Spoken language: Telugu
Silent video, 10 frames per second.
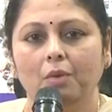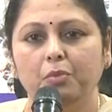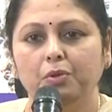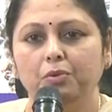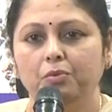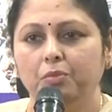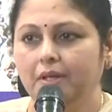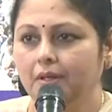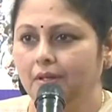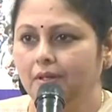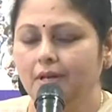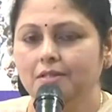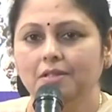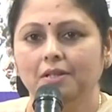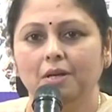అప్పుడు ఉమ్మడి
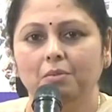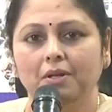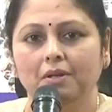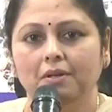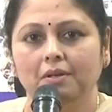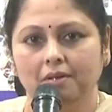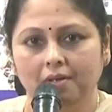రాజ్యం కాబట్టి